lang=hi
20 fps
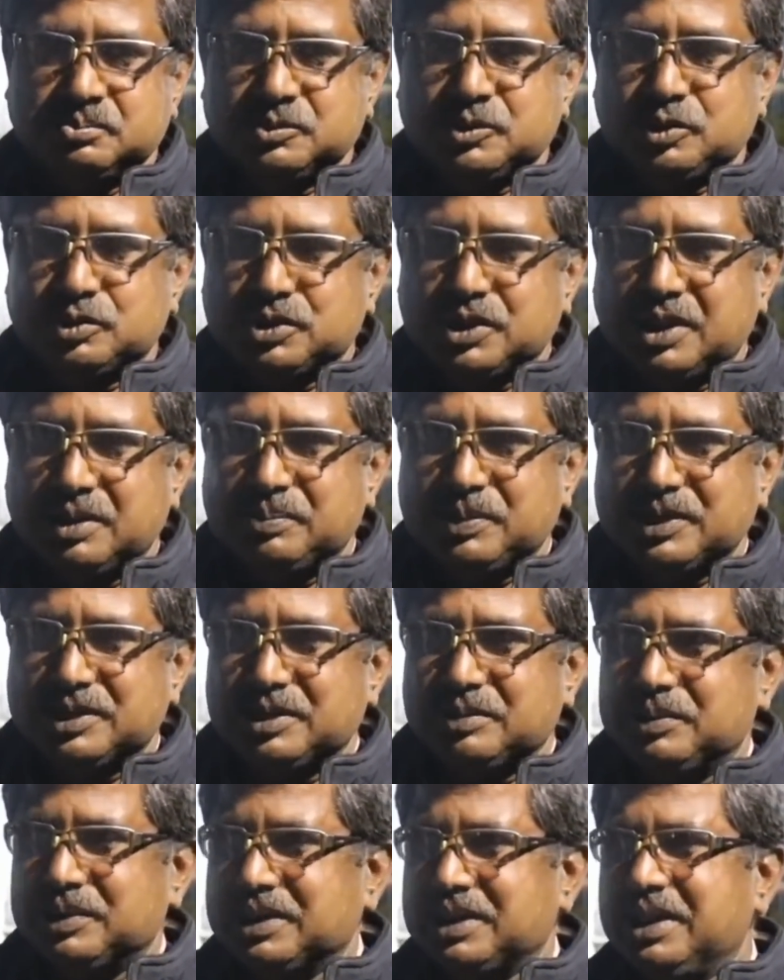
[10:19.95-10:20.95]
घोषणा
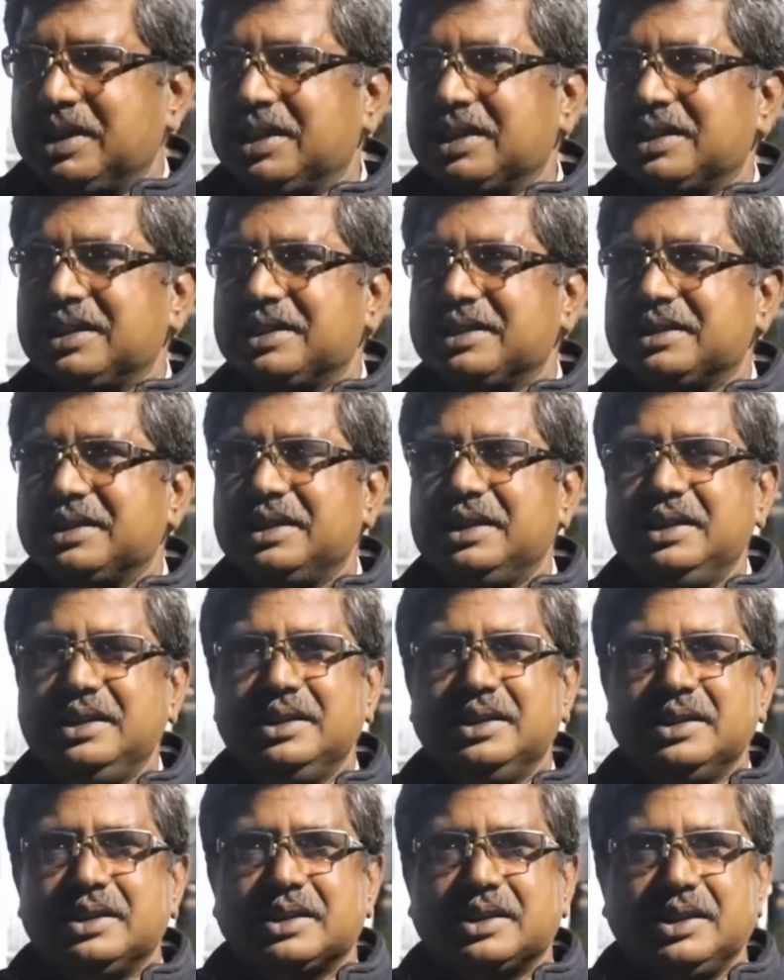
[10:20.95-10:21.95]
पत्र में कहा गया था
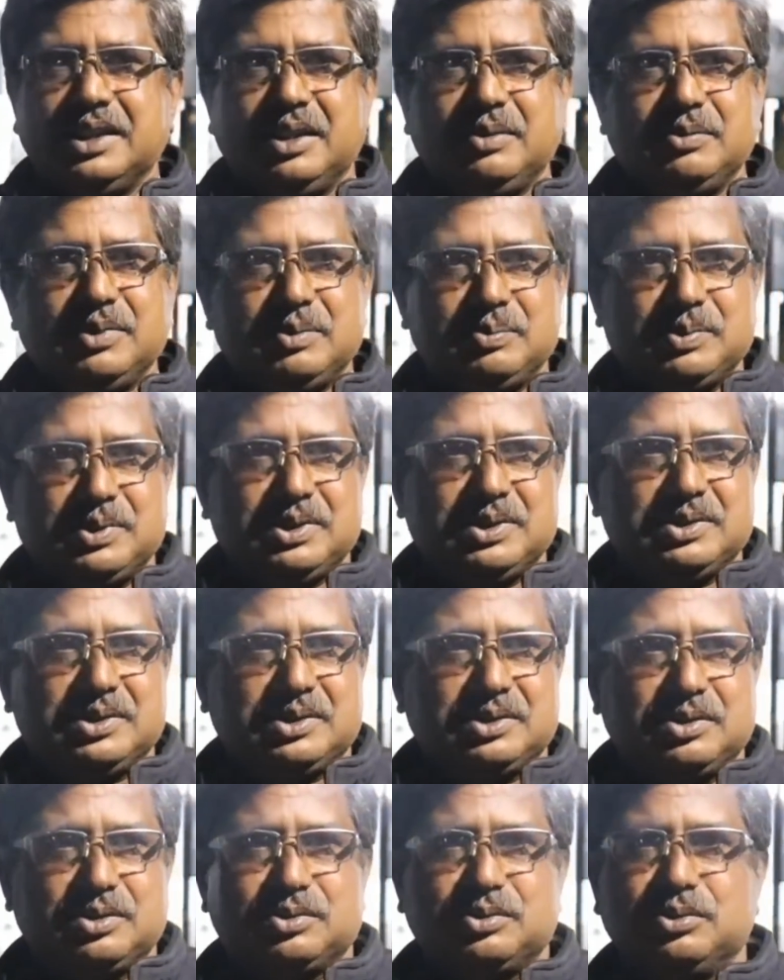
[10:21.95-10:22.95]
कि हम अपने
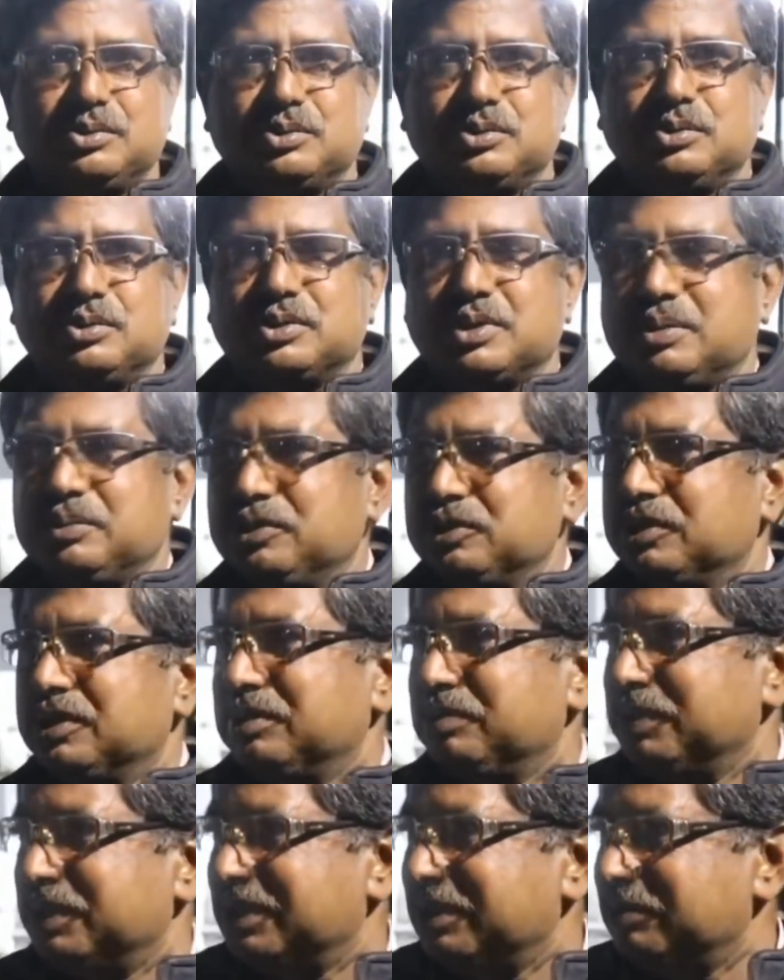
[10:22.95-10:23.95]
शिक्षकों को
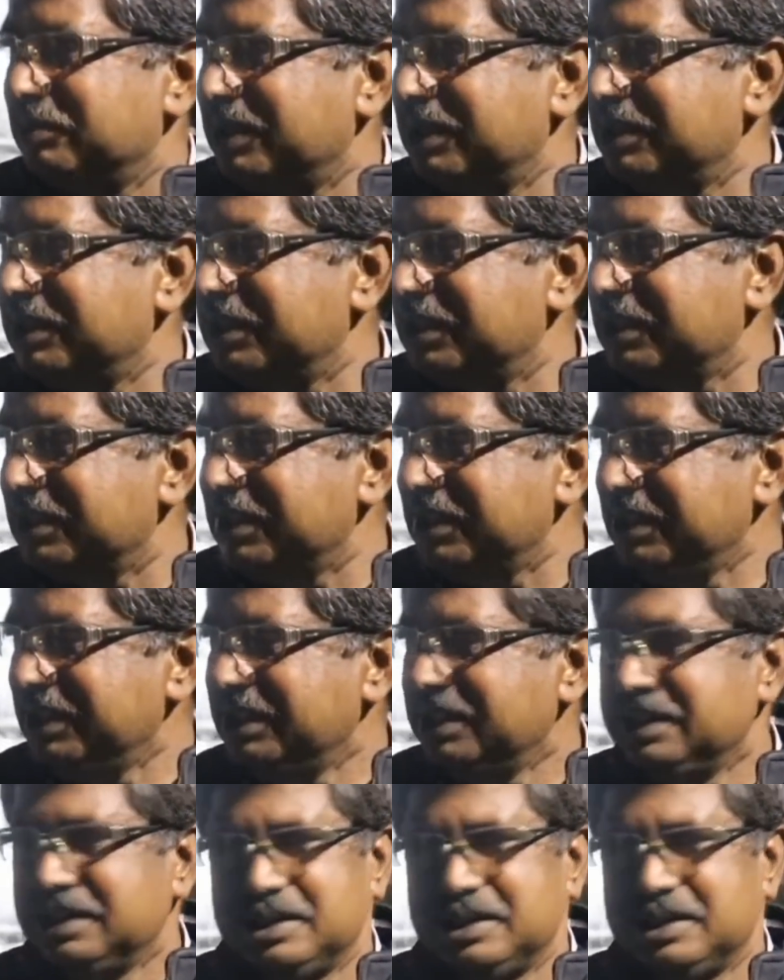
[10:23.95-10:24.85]
क्रमोन्नत वेतन मान देंगे